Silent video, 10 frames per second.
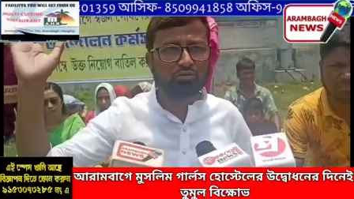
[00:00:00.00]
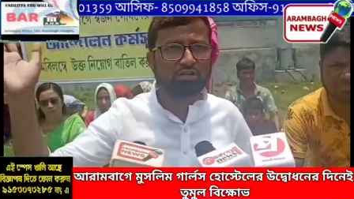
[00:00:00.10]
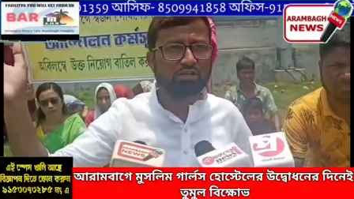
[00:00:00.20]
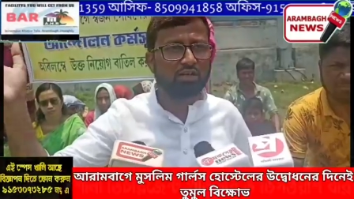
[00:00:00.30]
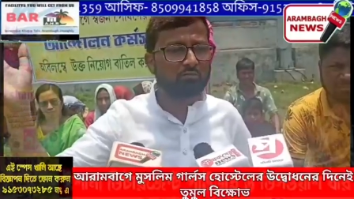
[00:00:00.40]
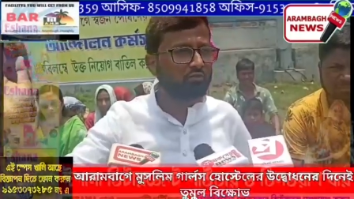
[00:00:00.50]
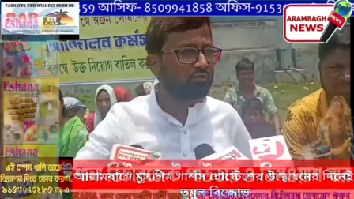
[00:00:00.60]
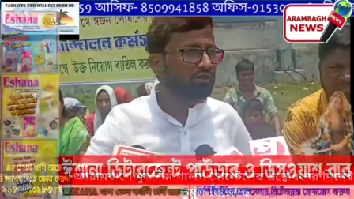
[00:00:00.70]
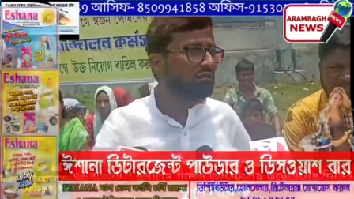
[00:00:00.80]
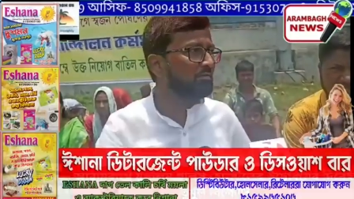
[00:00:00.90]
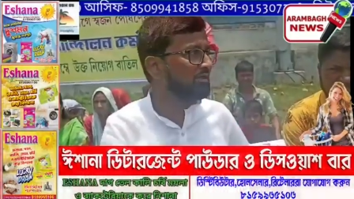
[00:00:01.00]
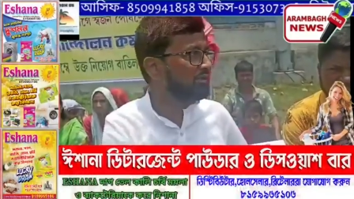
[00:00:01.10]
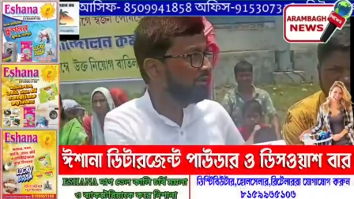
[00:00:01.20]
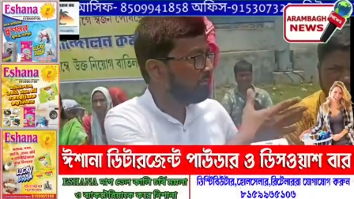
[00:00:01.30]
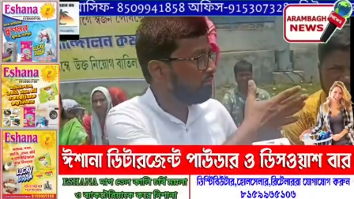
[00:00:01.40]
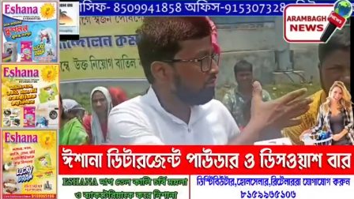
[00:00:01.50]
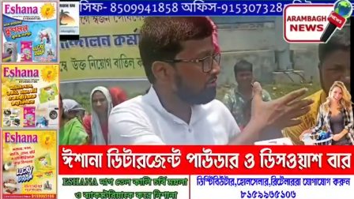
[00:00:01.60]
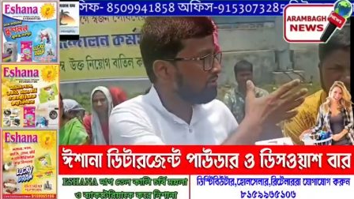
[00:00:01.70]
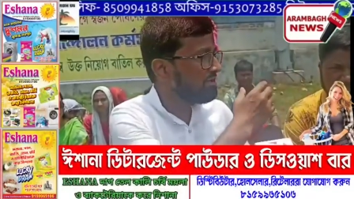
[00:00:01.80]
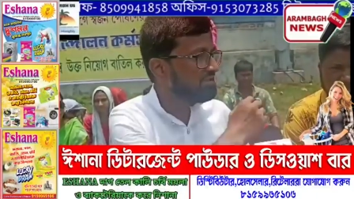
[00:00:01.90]
বোর্ড থেকে আরম্ভ করে আমাদের
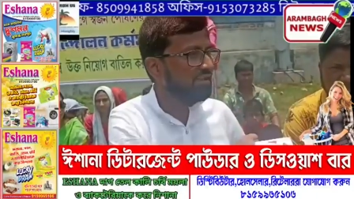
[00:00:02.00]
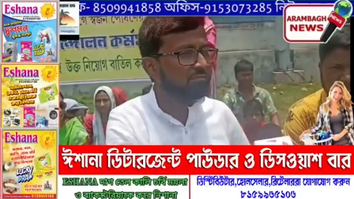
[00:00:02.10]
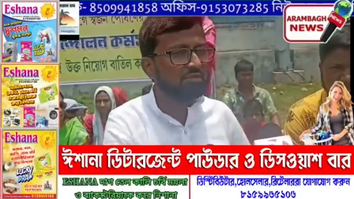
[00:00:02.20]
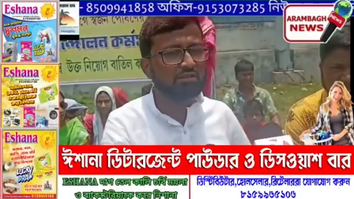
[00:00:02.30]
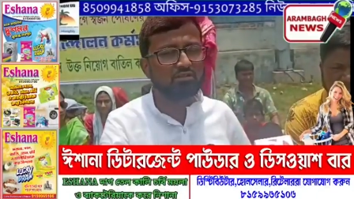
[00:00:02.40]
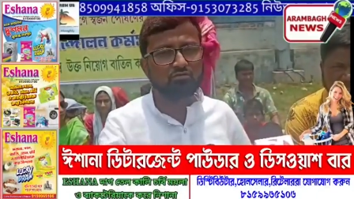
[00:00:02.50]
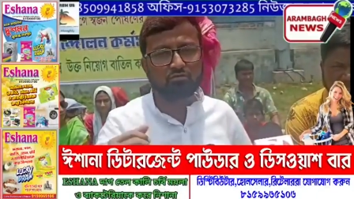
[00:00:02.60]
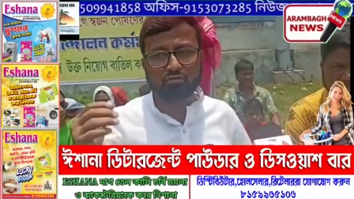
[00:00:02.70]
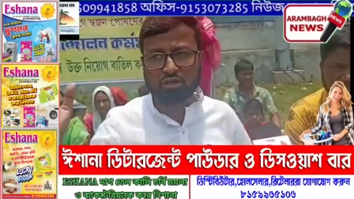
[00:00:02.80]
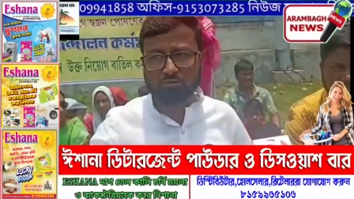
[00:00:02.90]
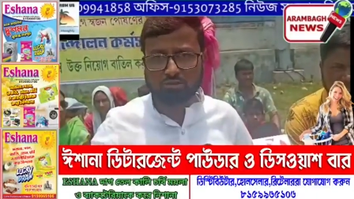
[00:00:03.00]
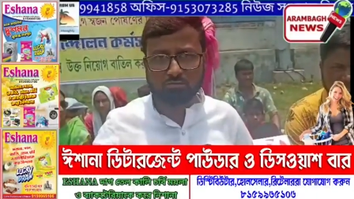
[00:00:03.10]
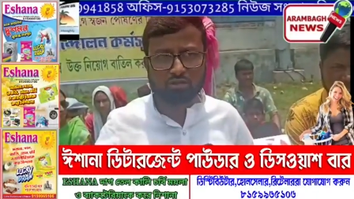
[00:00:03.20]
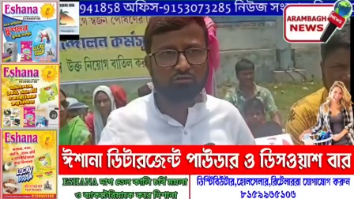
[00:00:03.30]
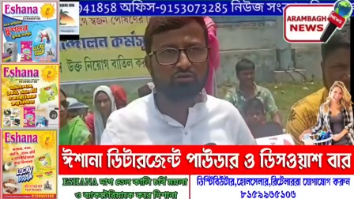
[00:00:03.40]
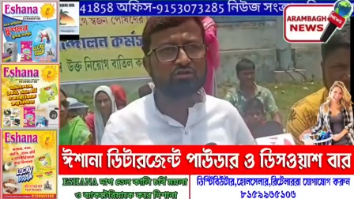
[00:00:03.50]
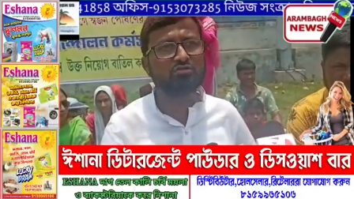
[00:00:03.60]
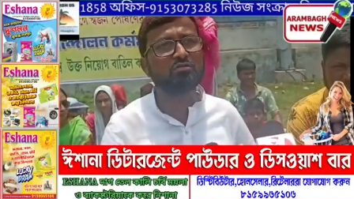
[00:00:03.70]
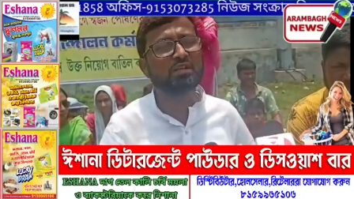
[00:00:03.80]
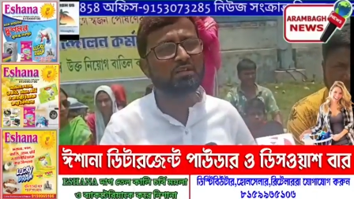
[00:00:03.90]
পৌরসভা চেয়ারম্যান থেকে শুরু করে আমাদের মাননীয়
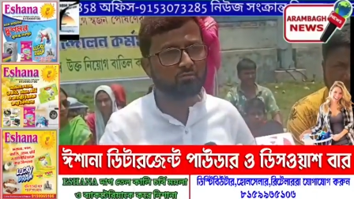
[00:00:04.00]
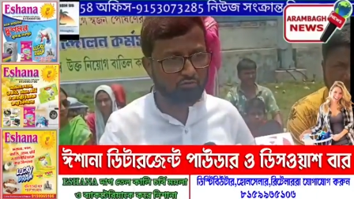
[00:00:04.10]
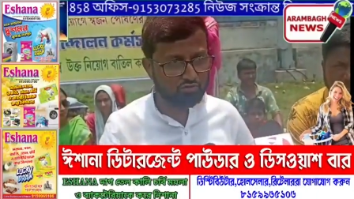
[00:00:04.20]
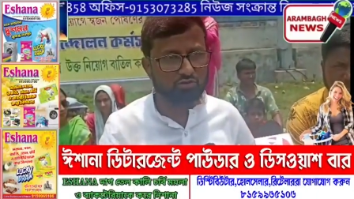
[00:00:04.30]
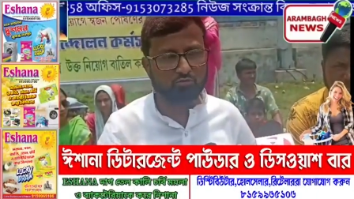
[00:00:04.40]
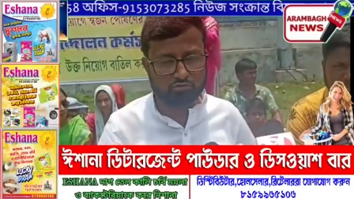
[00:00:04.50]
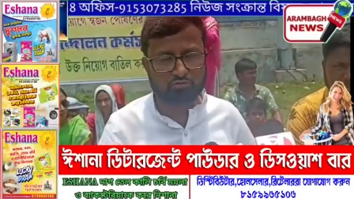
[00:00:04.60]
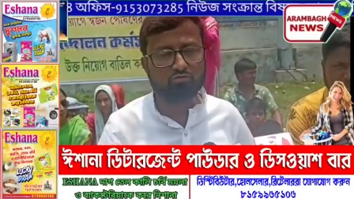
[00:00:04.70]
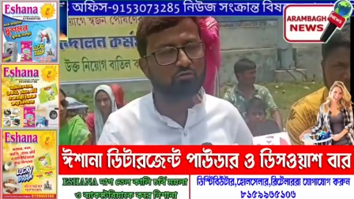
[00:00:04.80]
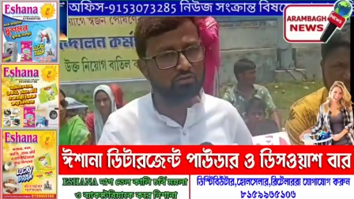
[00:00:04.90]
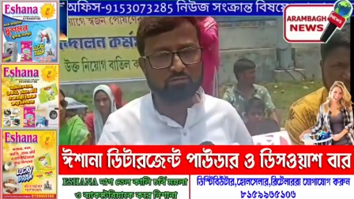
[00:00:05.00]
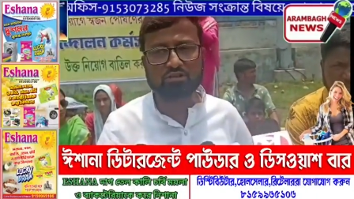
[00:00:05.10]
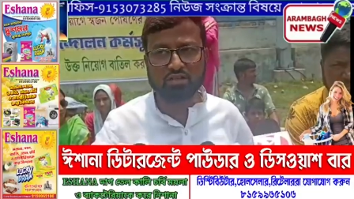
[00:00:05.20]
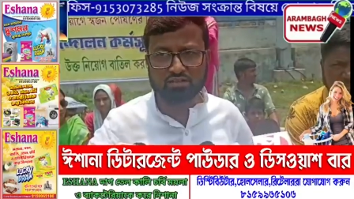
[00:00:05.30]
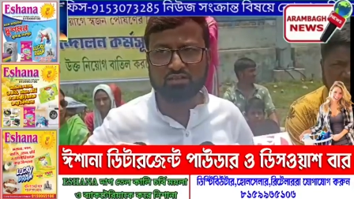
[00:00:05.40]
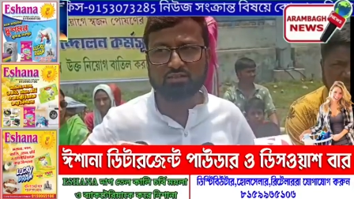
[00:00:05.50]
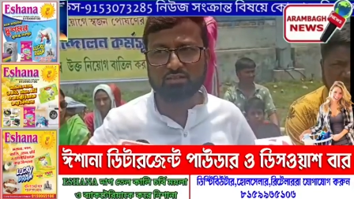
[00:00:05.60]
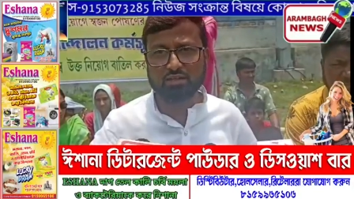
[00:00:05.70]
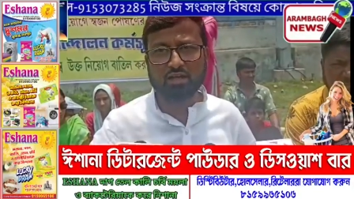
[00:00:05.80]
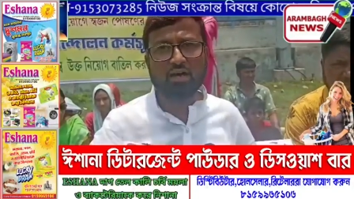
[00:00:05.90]
এসডিও ম্যাডাম মহাশয় পর্যন্ত সকলকে আমরা জানিয়েছি
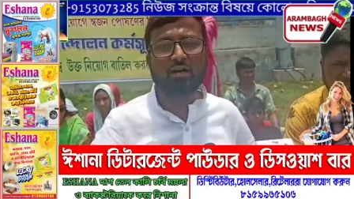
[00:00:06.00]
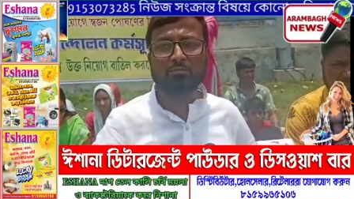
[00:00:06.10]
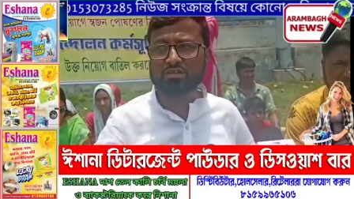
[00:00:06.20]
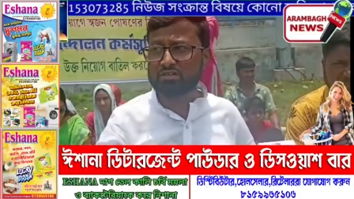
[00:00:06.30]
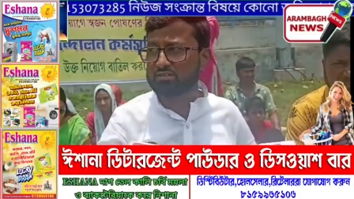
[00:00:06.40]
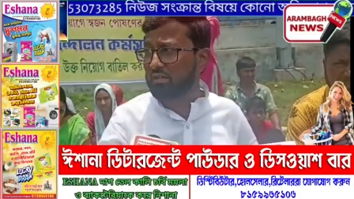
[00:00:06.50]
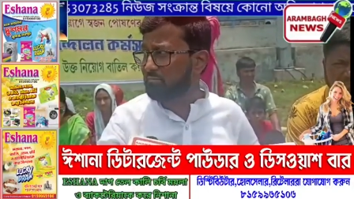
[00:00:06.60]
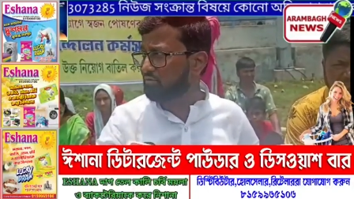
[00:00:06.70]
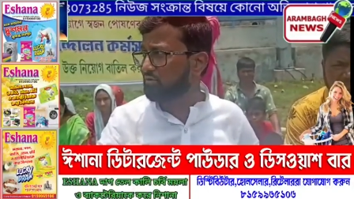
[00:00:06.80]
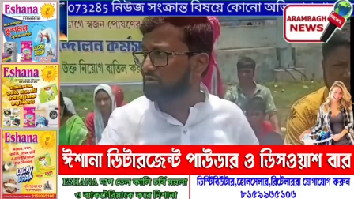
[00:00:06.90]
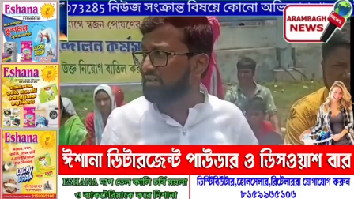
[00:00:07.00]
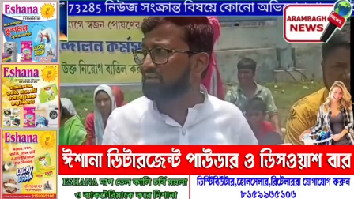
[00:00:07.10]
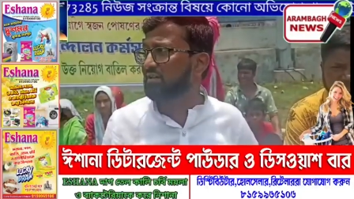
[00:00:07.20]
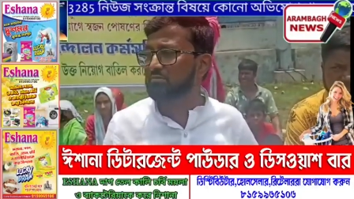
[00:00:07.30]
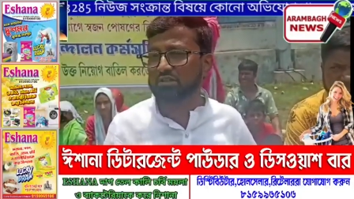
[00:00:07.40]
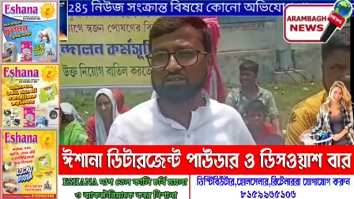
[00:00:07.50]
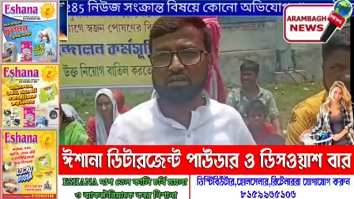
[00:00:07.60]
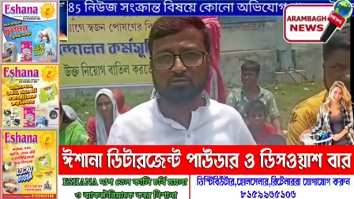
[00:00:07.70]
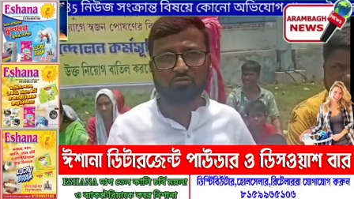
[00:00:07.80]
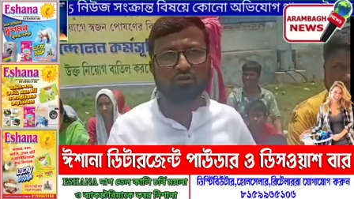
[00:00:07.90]
আমরা যে দাবিগুলো দিয়েছিলাম সেই
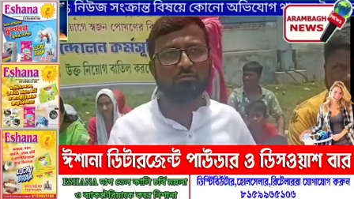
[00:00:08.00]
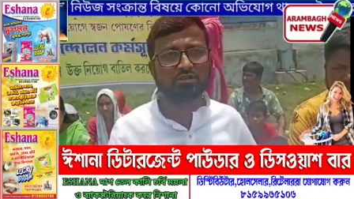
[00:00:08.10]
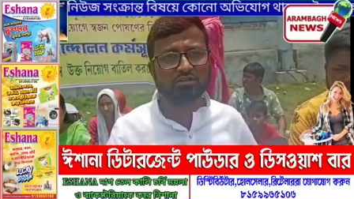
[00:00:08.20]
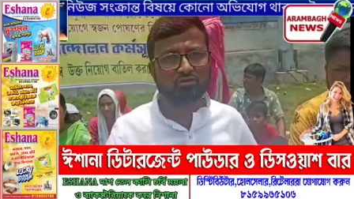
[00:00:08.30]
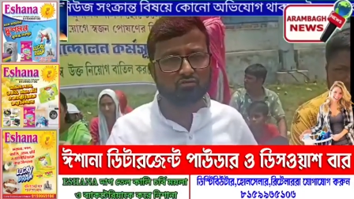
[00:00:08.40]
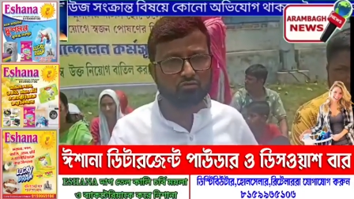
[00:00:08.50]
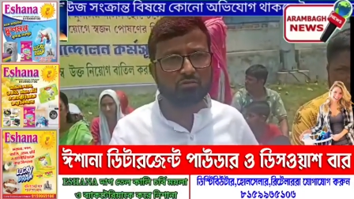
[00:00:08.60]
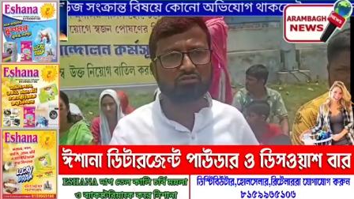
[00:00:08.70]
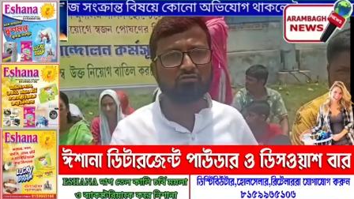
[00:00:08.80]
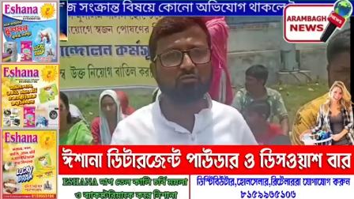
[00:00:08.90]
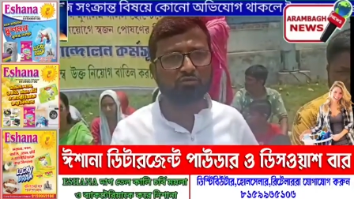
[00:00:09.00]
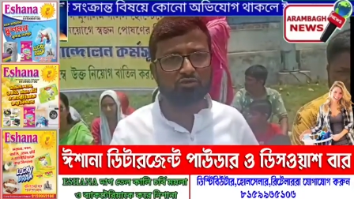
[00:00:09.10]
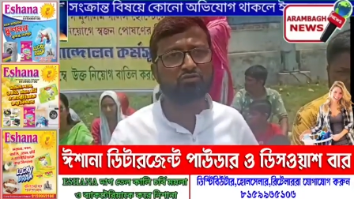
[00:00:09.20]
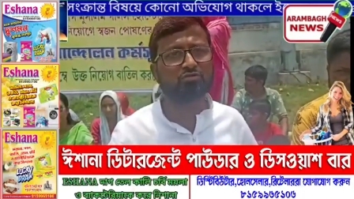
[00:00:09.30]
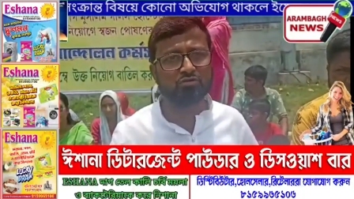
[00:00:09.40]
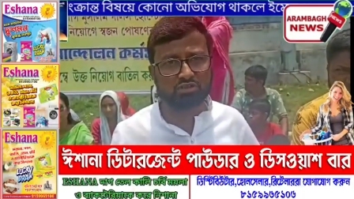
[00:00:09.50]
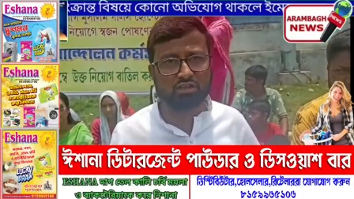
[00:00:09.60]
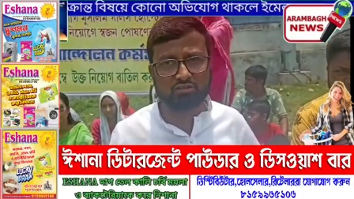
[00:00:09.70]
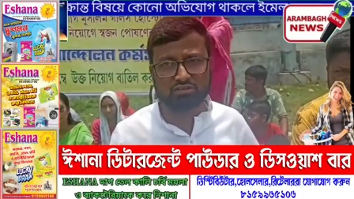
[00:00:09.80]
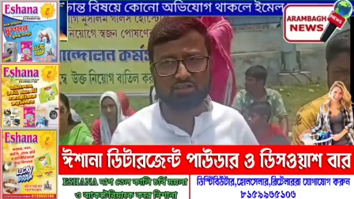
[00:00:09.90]
দাবিগুলো আমাদেরকে শুধুমাত্র প্রতিশ্রুতি
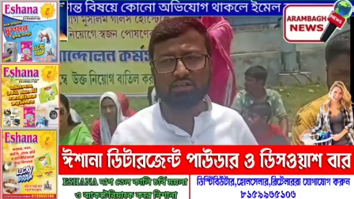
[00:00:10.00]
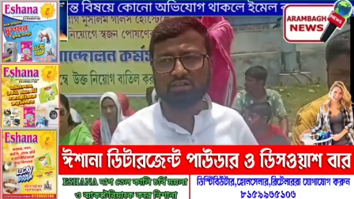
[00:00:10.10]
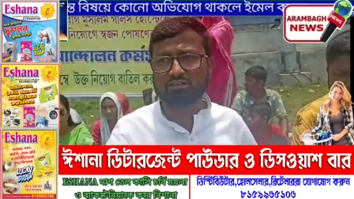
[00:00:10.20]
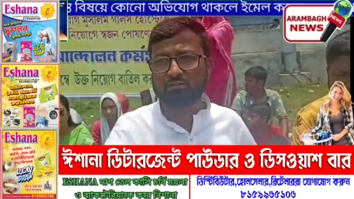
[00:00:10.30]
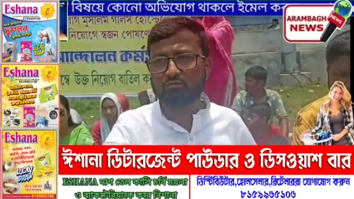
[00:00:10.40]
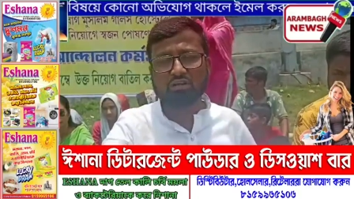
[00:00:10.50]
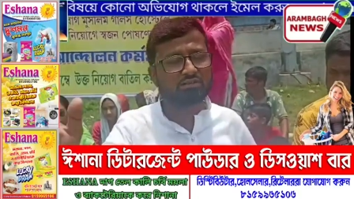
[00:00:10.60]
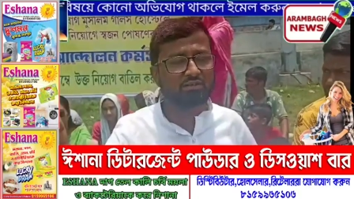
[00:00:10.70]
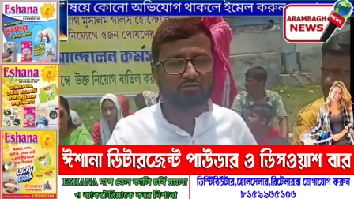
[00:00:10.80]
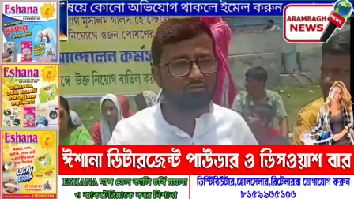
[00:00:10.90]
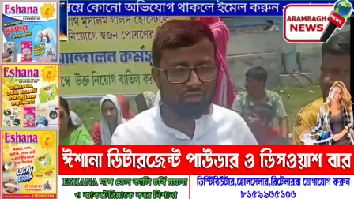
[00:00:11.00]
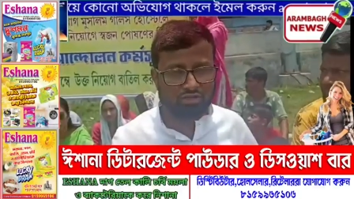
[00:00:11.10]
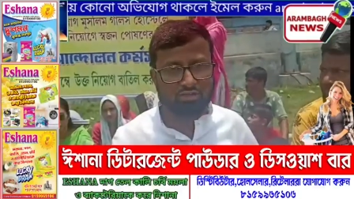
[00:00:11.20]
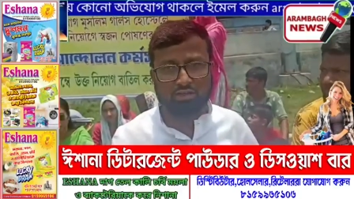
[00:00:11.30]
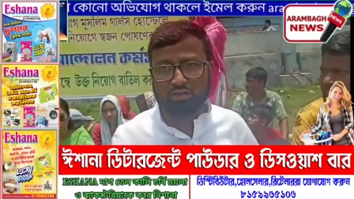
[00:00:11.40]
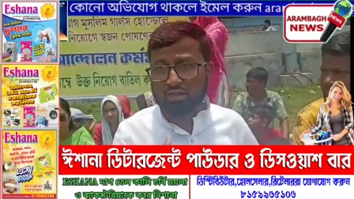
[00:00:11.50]
দেওয়া হয়েছে সেগুলো আজকে কিছু হয় না